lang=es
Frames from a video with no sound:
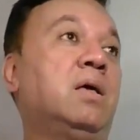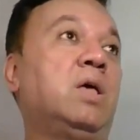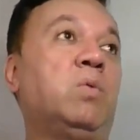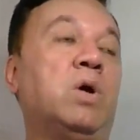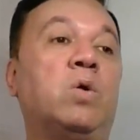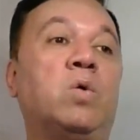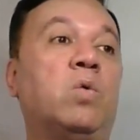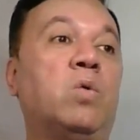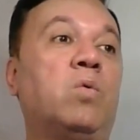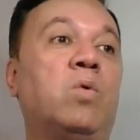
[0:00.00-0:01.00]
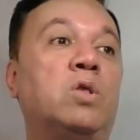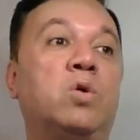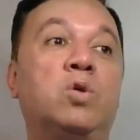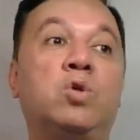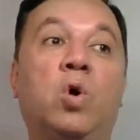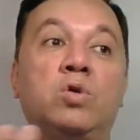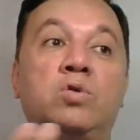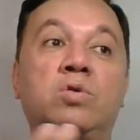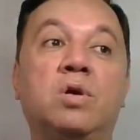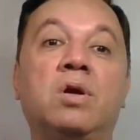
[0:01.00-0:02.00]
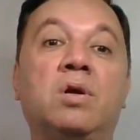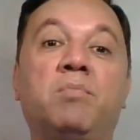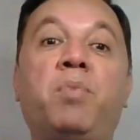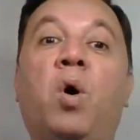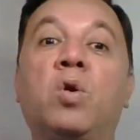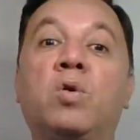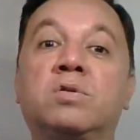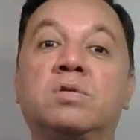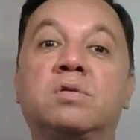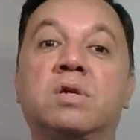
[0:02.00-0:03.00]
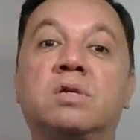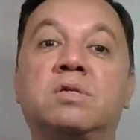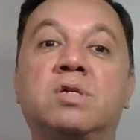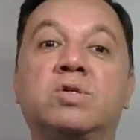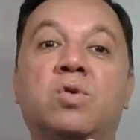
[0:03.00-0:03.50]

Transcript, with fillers: y bueno, cuando dos eh, polos se